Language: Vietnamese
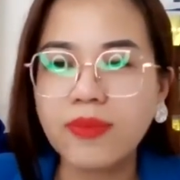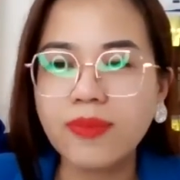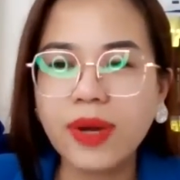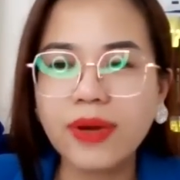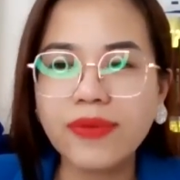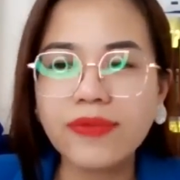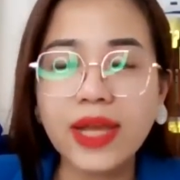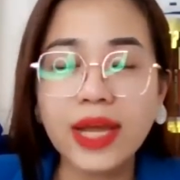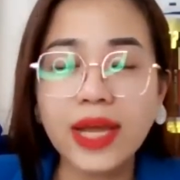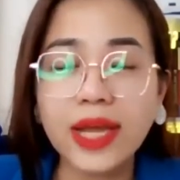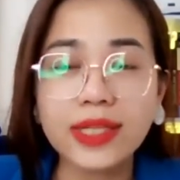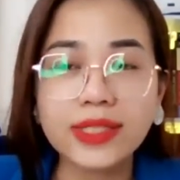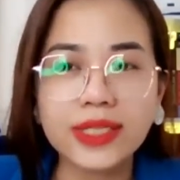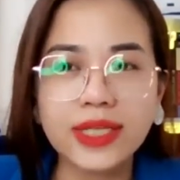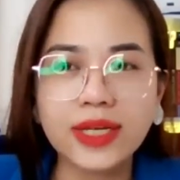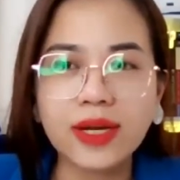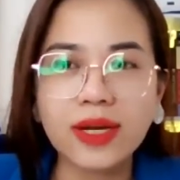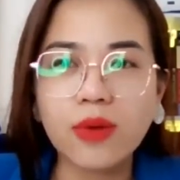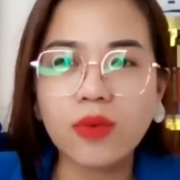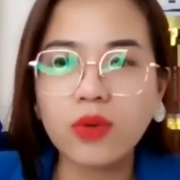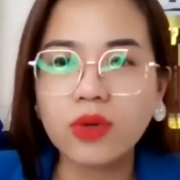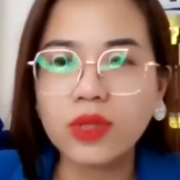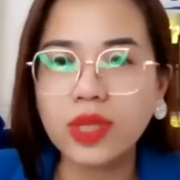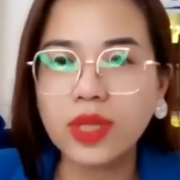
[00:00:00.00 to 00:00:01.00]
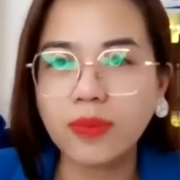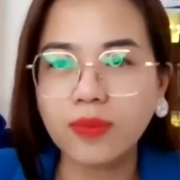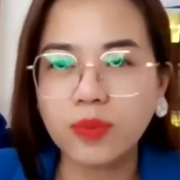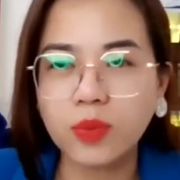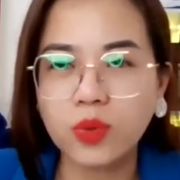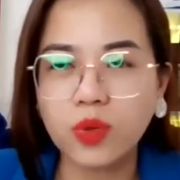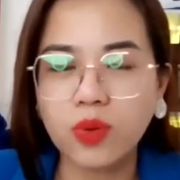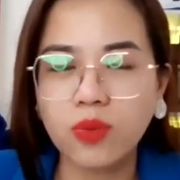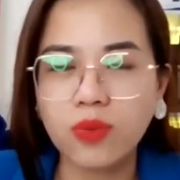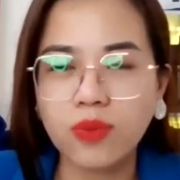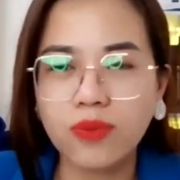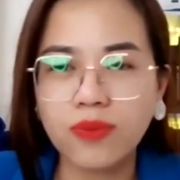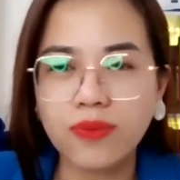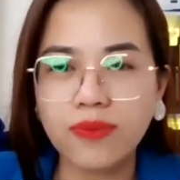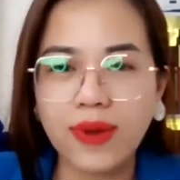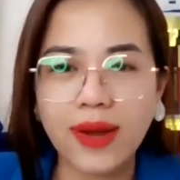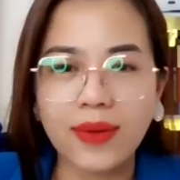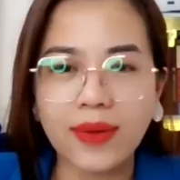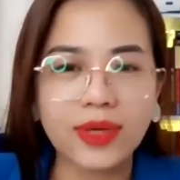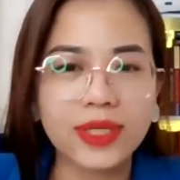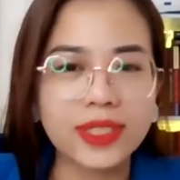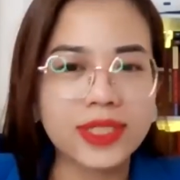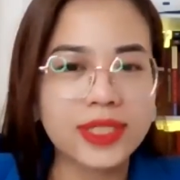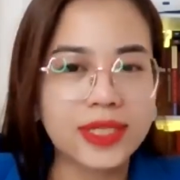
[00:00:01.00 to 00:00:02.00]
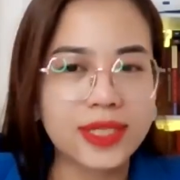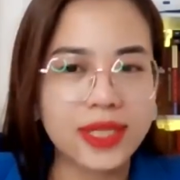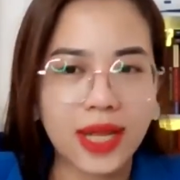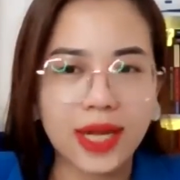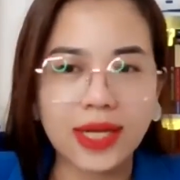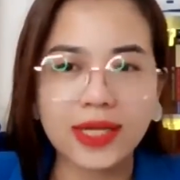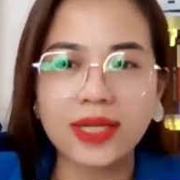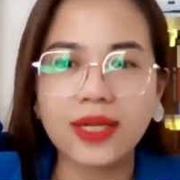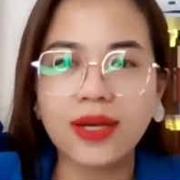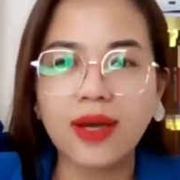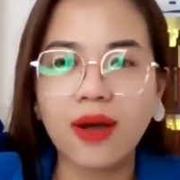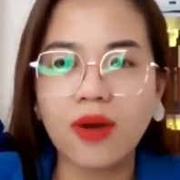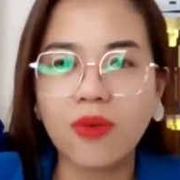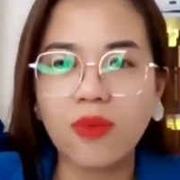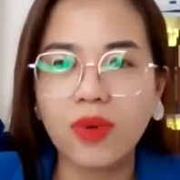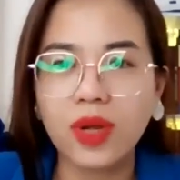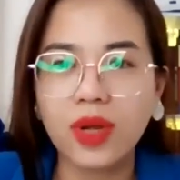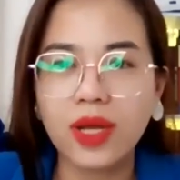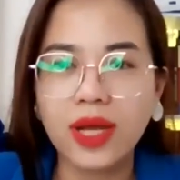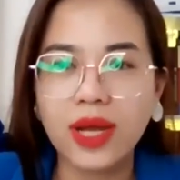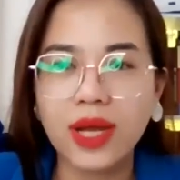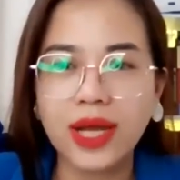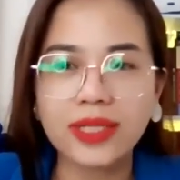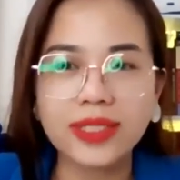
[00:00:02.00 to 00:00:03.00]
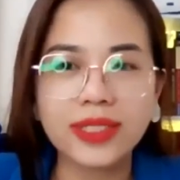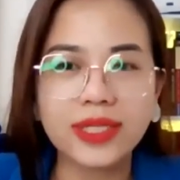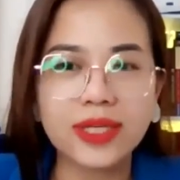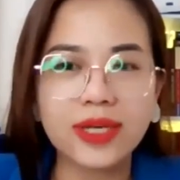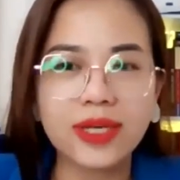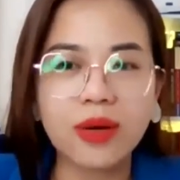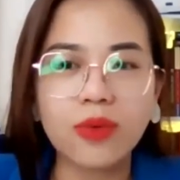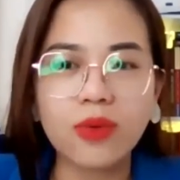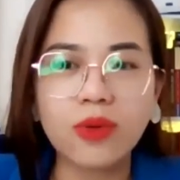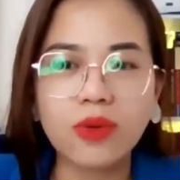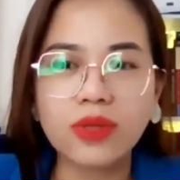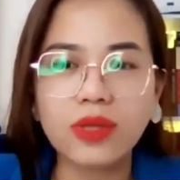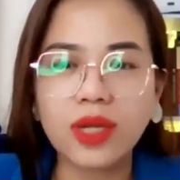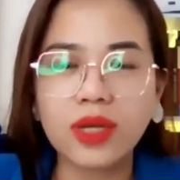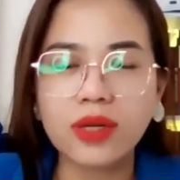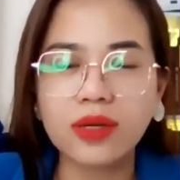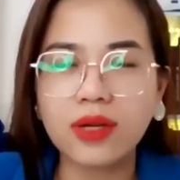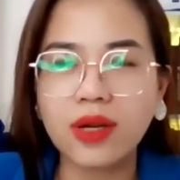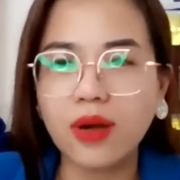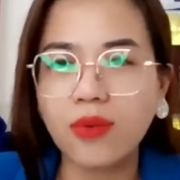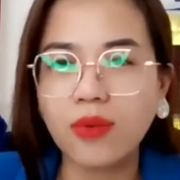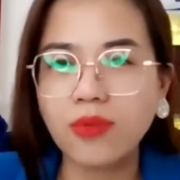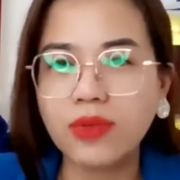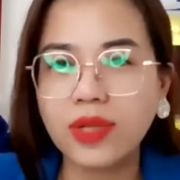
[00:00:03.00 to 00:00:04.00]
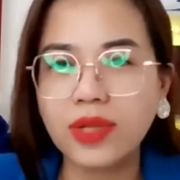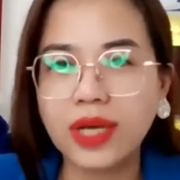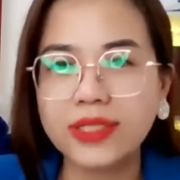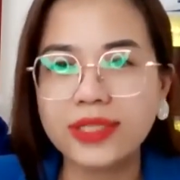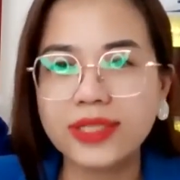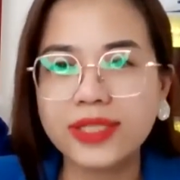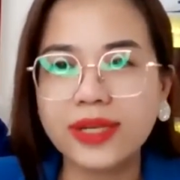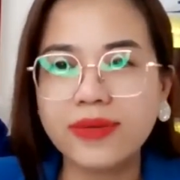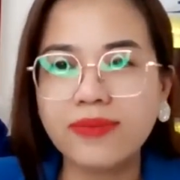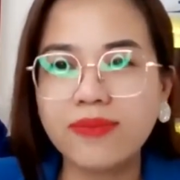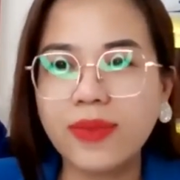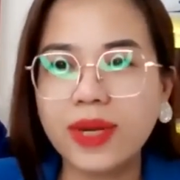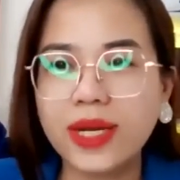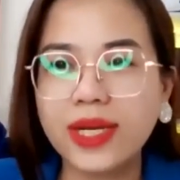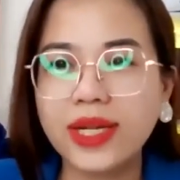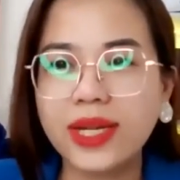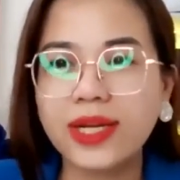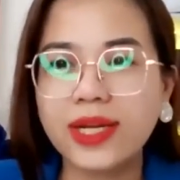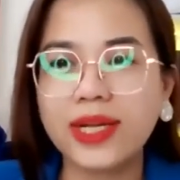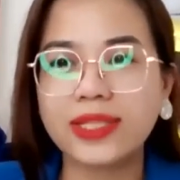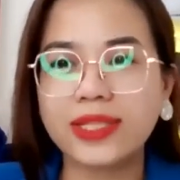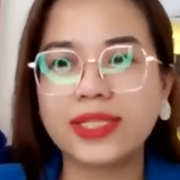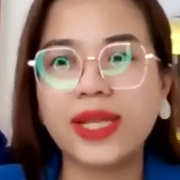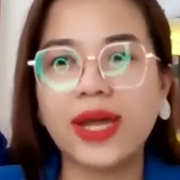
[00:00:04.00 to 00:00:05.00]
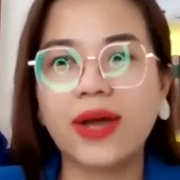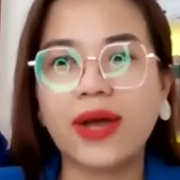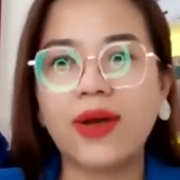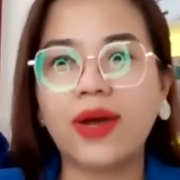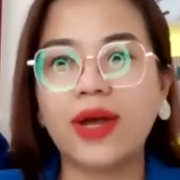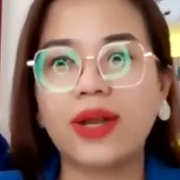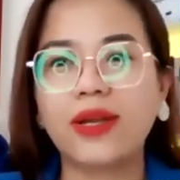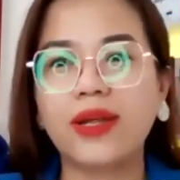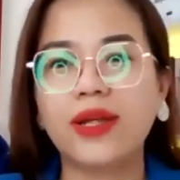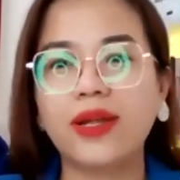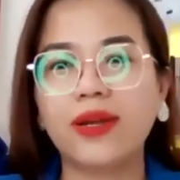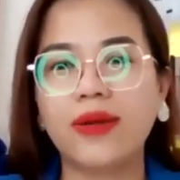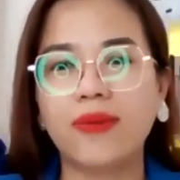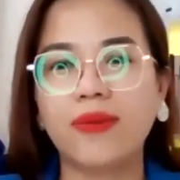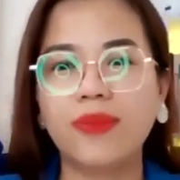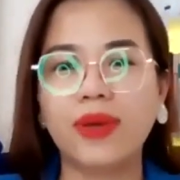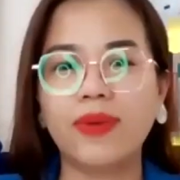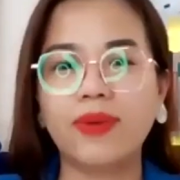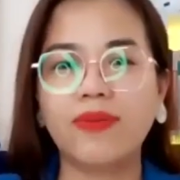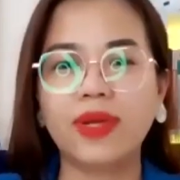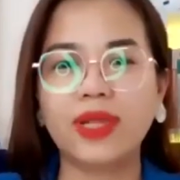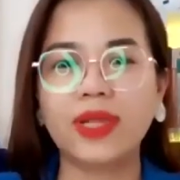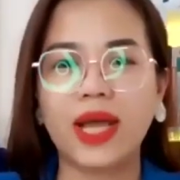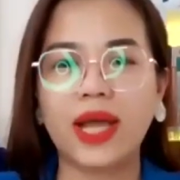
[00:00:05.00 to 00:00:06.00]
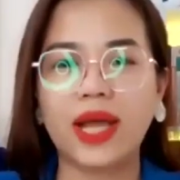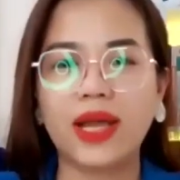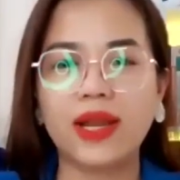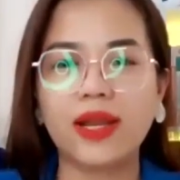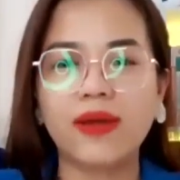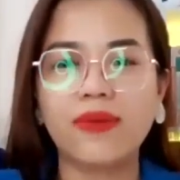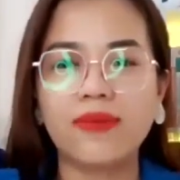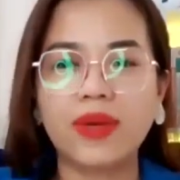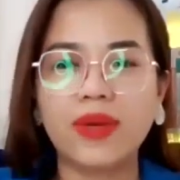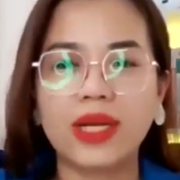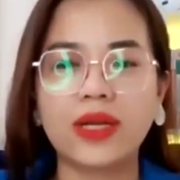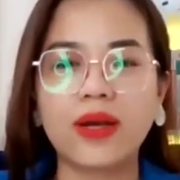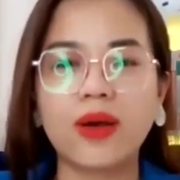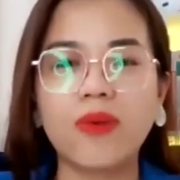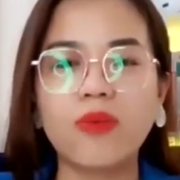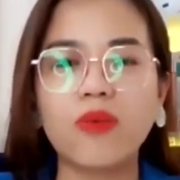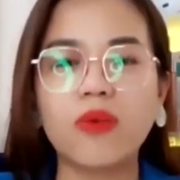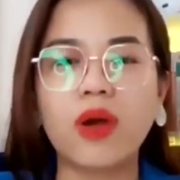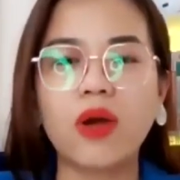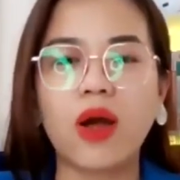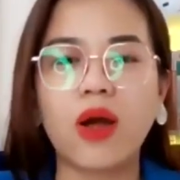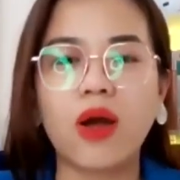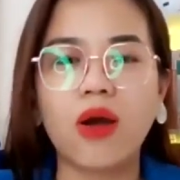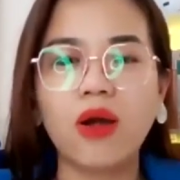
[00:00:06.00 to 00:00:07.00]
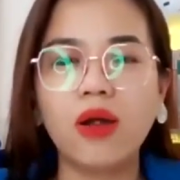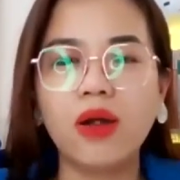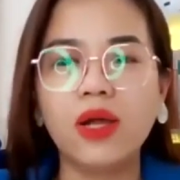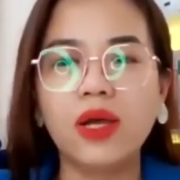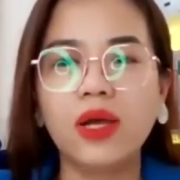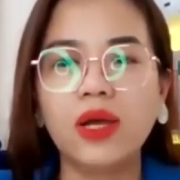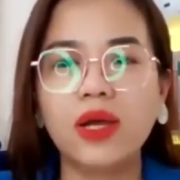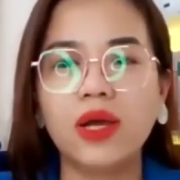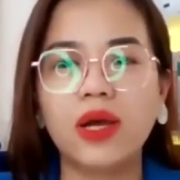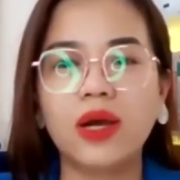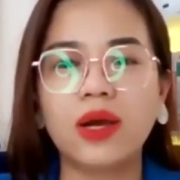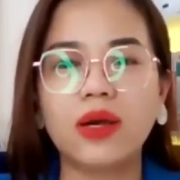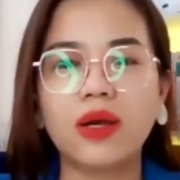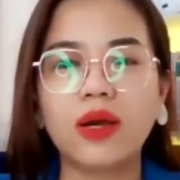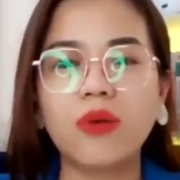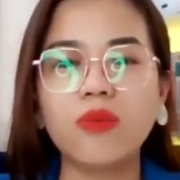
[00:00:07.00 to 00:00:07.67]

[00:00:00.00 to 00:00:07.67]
bởi vì anh chị không có tập trung vào cái sự thành công anh chị không có tập công nhận chính mình nên là sao nên là mình mới thấy là mình không có ờ,